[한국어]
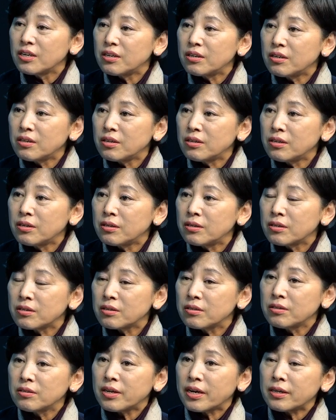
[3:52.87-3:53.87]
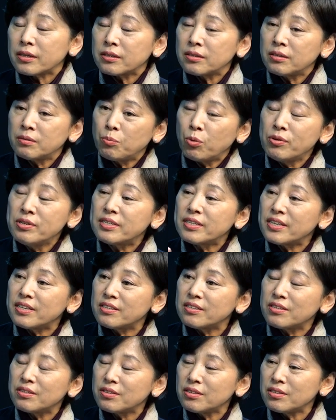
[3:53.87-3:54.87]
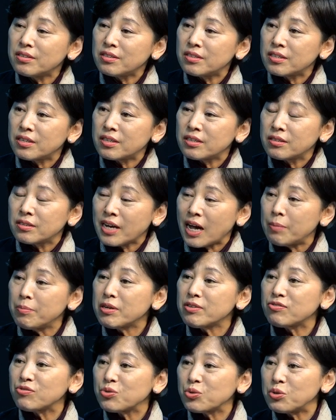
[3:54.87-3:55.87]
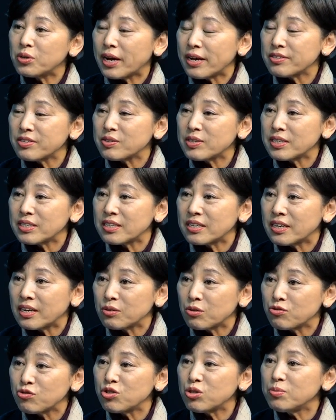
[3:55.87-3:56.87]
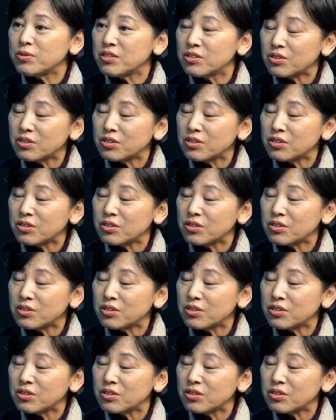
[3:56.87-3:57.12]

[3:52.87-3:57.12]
어, 그, 가, 그 본사들은 이제 그 가맹 수수료를 가져가니까 또 수입이